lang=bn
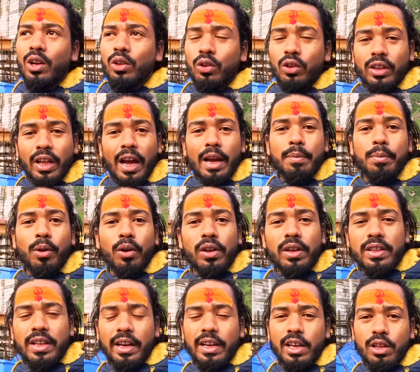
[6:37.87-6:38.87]
তো তাই বলি
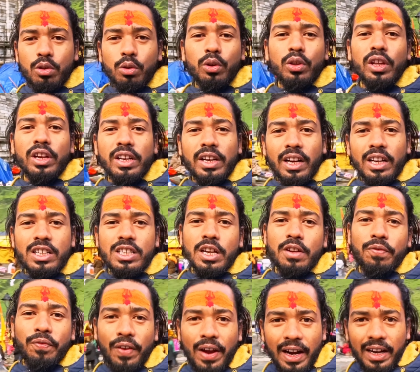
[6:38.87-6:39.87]
যে কিছু কিছু ইন্টারেস্টিং
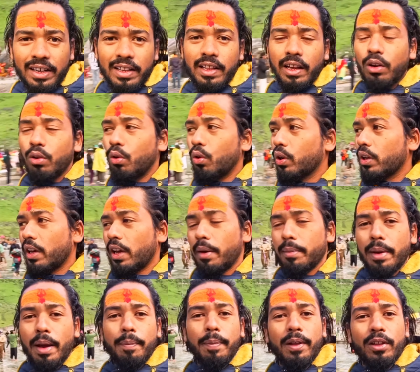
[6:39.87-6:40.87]
ফ্যাক্ট যেগুলো কি
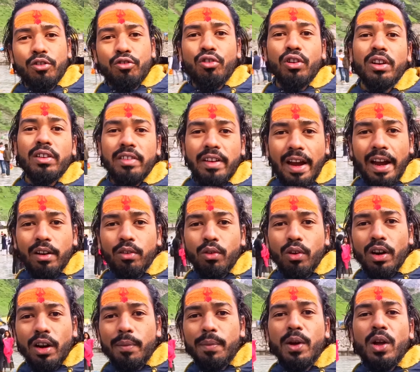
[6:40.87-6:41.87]
আমি আপনাদের সঙ্গে শেয়ার
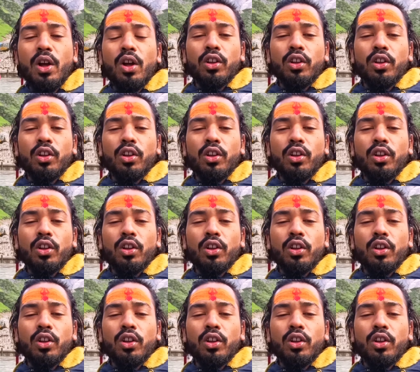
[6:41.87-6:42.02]
করলাম